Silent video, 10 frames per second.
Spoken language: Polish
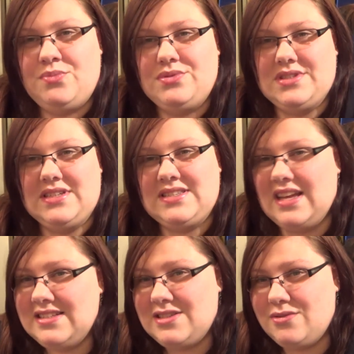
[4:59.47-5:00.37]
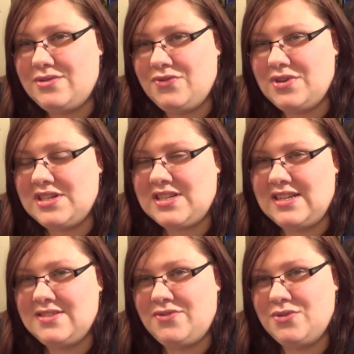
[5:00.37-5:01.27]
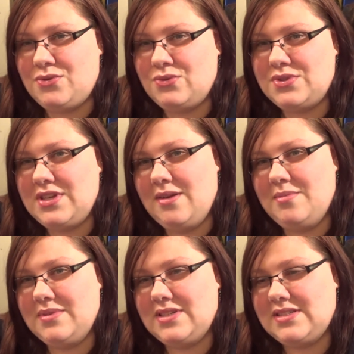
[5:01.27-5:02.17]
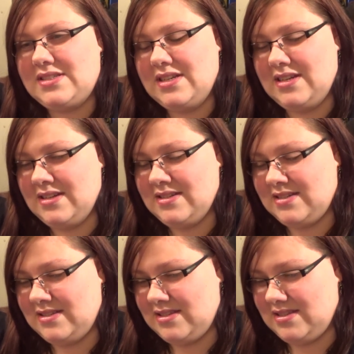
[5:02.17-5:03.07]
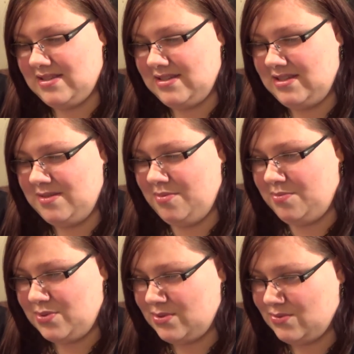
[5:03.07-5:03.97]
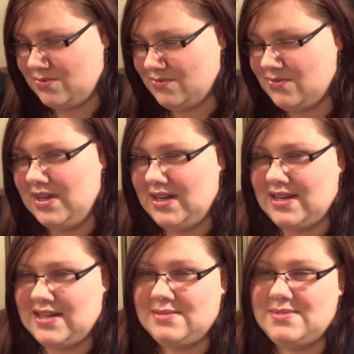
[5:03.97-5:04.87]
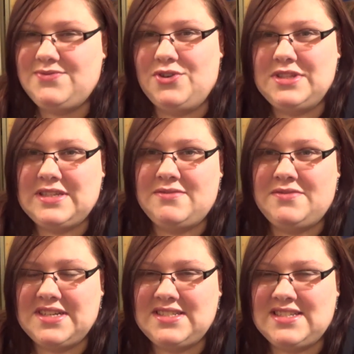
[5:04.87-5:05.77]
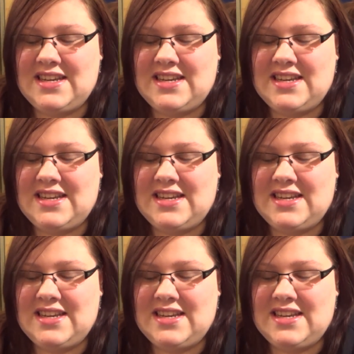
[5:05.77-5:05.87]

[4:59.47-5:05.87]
później Sizero czwóreczka z Wojtusiem, gdzie, gdzie po prostu razem z Wojtkiem wręcz